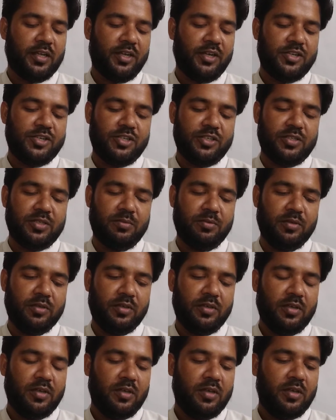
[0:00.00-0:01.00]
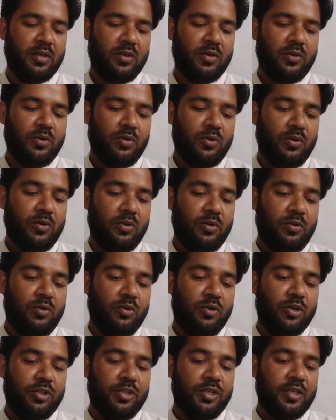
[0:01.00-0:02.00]
কৃষিজীবী
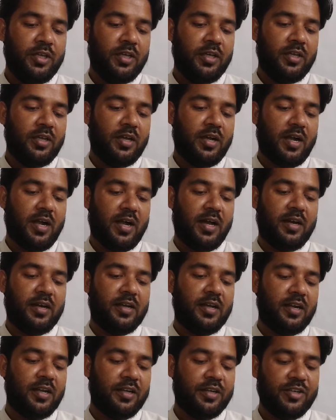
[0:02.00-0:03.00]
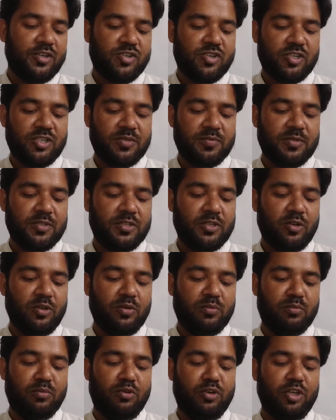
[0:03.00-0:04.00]
ওইদিকে আর কারা কৃষিজীবী ছিল
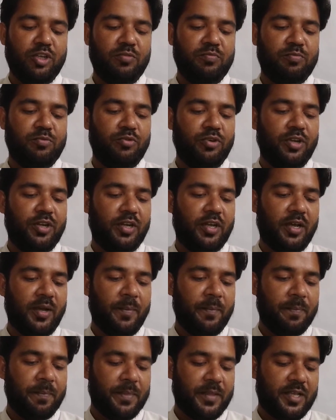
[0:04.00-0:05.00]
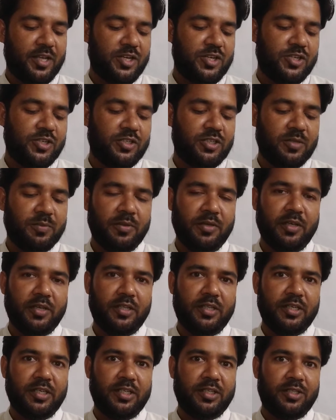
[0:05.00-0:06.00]
মণিপুরীরা কৃষিজীবী
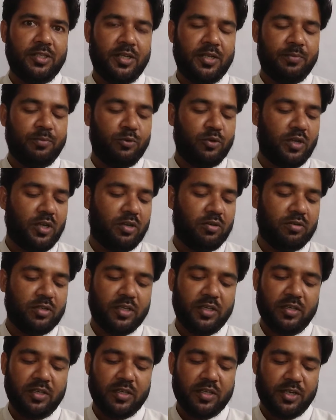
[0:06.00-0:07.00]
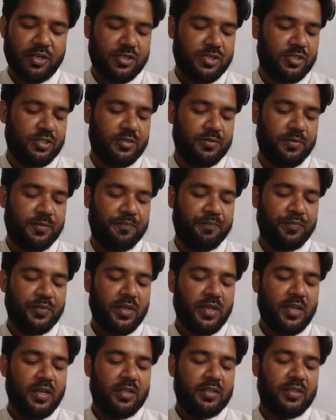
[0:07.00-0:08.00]
এদিকে ত্রিপুরারাও কি কৃষিজীবী
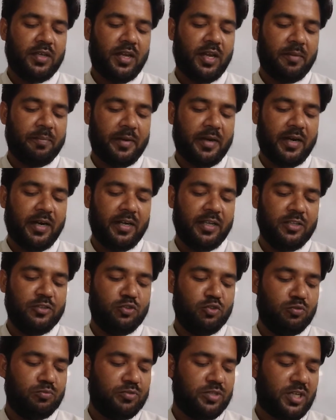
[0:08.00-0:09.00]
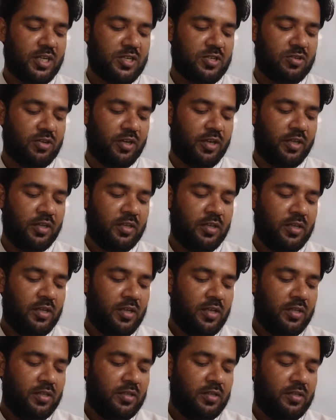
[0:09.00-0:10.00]
তারা পাহাড়ে জুম চাষ করে
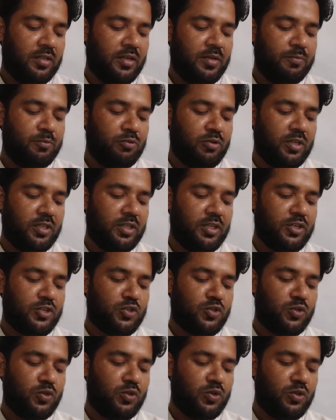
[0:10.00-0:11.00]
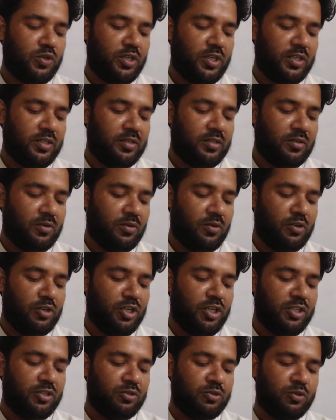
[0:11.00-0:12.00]
ত্রিপুরাদের সঙ্গীত ও
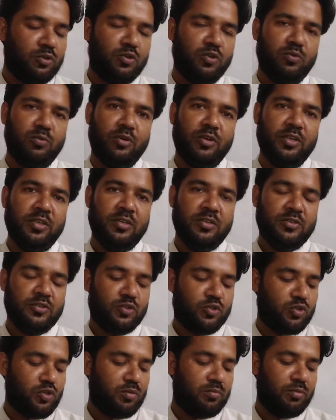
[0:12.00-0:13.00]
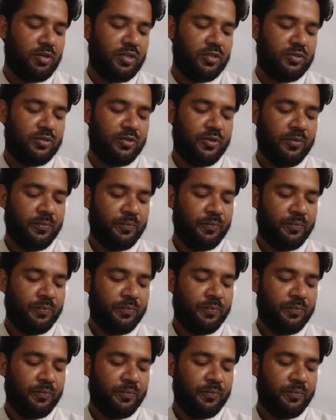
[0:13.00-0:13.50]
নৃত্য খুবই সমৃদ্ধ